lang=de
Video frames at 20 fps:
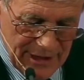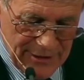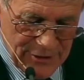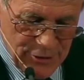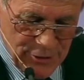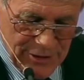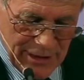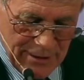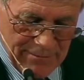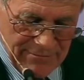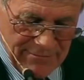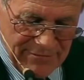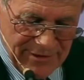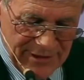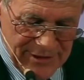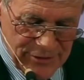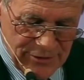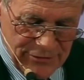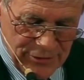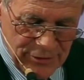der
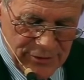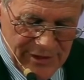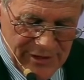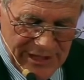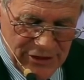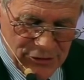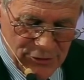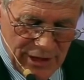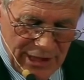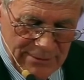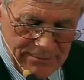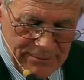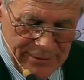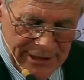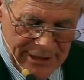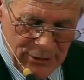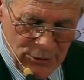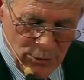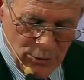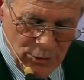Zusammenfassung von
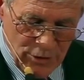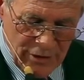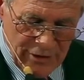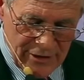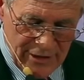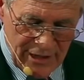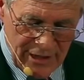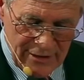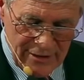sexualpädagogen